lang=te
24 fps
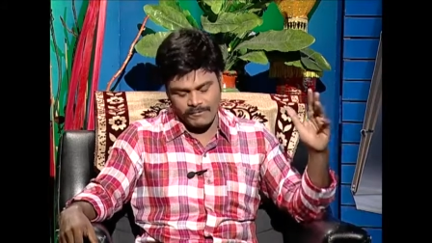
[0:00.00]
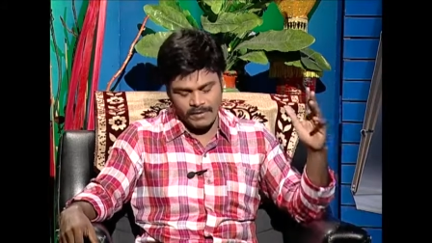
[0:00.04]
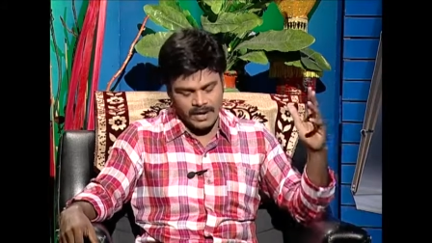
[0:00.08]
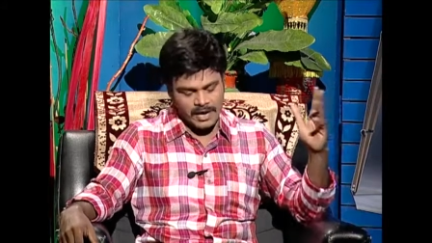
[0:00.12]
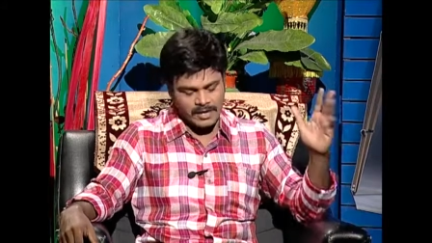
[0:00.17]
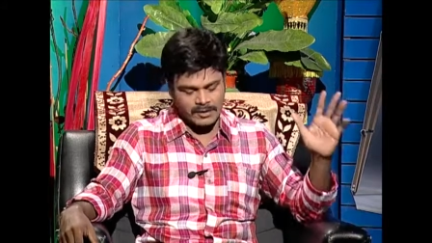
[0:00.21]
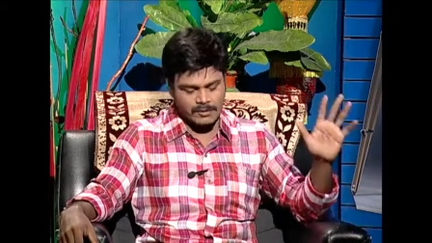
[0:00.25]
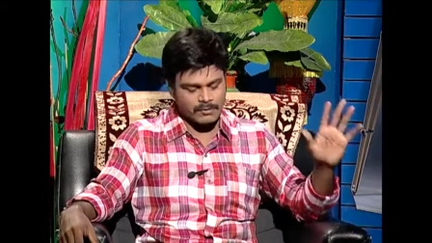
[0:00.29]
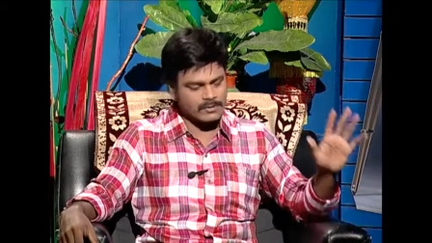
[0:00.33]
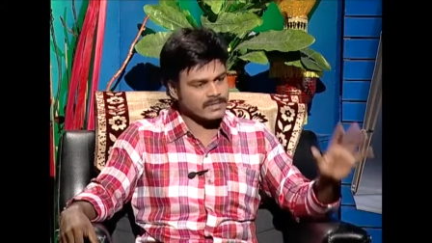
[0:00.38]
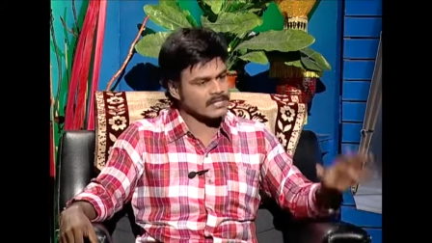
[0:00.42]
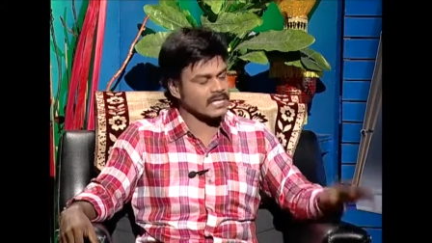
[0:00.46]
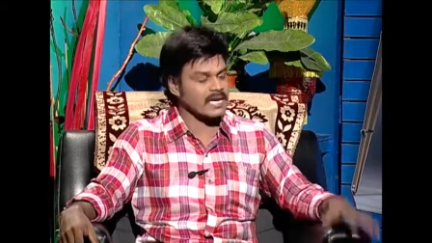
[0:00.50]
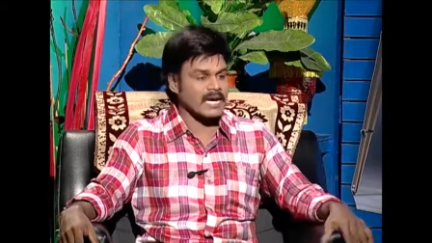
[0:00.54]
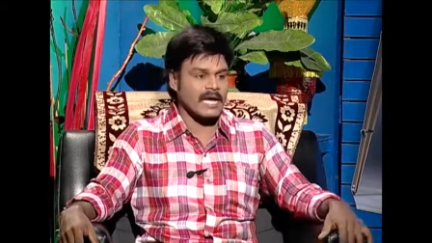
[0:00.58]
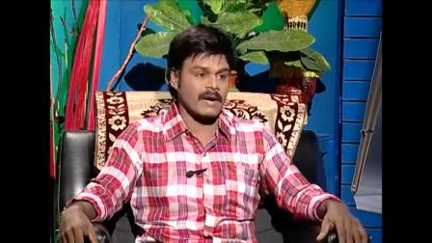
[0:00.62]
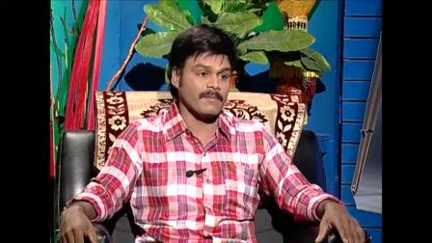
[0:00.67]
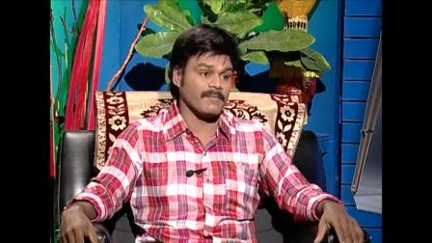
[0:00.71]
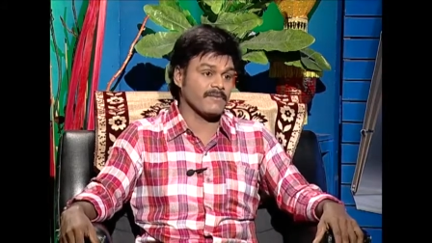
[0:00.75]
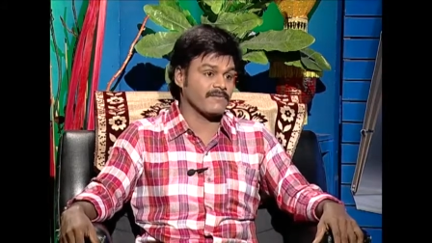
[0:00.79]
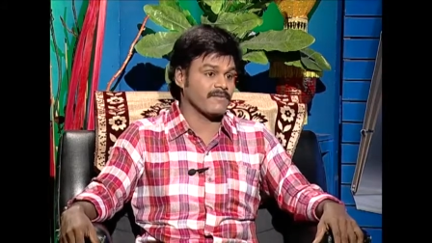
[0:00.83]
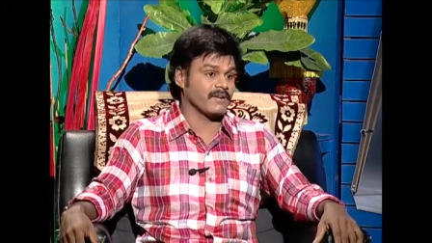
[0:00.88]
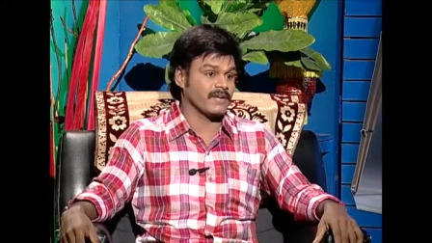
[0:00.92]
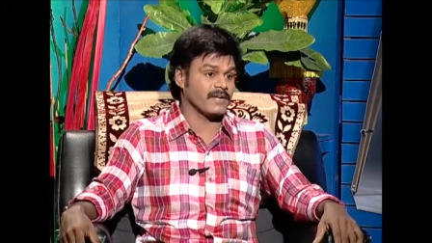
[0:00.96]
వాళ్ళందరూ కూడా చాలా
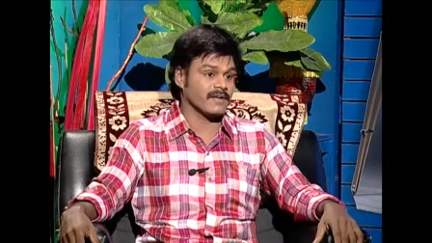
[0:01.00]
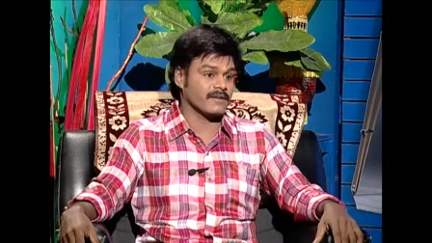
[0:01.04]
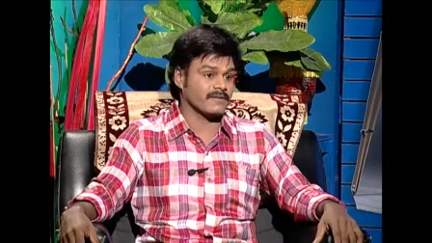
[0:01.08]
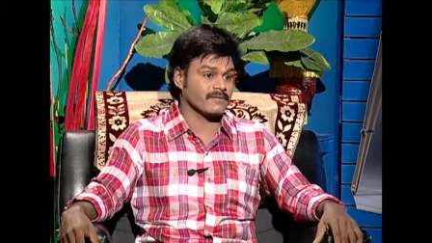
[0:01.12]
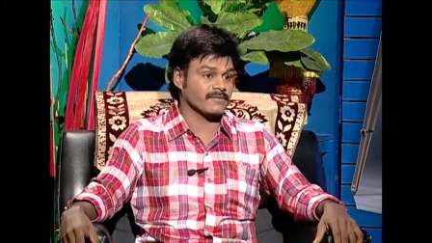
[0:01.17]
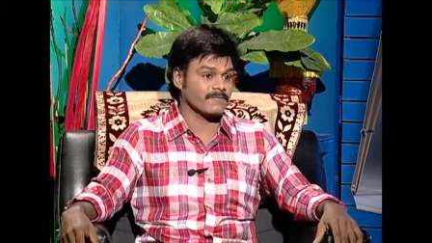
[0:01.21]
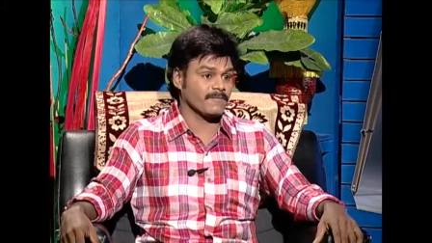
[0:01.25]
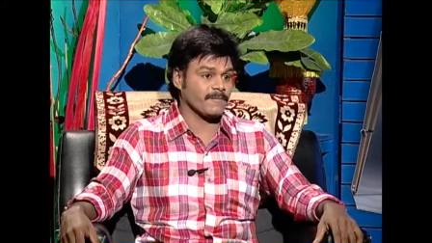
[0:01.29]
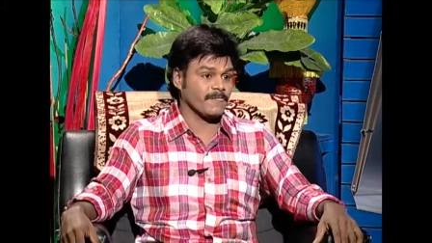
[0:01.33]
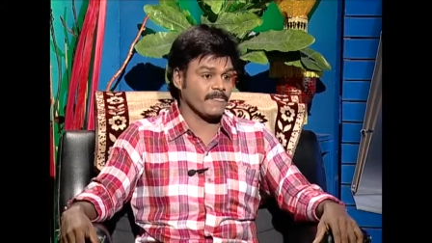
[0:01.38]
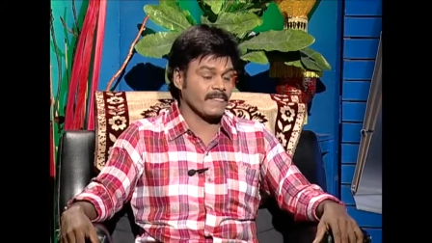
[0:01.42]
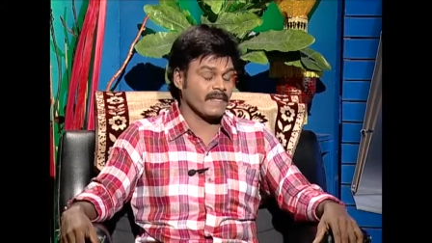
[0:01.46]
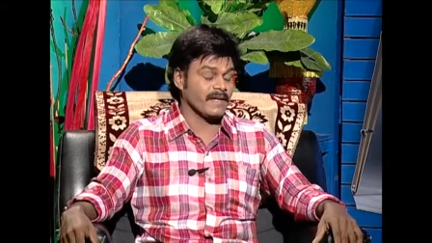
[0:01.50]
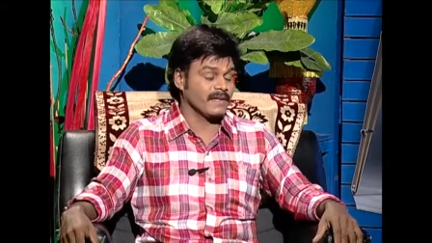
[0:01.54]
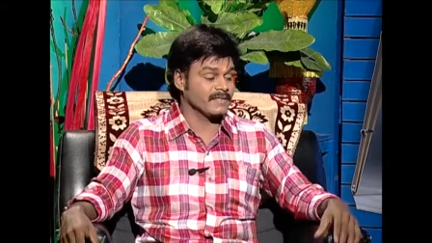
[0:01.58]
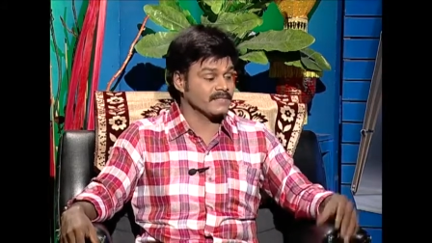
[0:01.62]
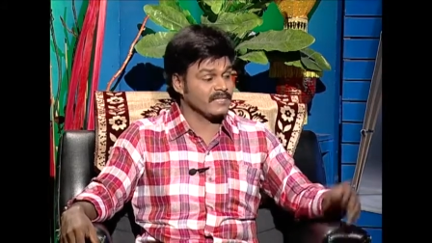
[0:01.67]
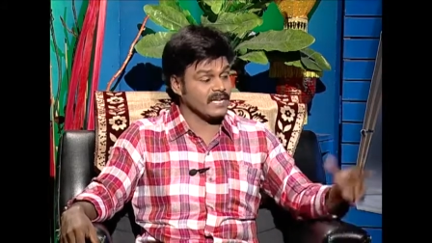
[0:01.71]
హ్యాపీ ఫీల్ అయ్యారు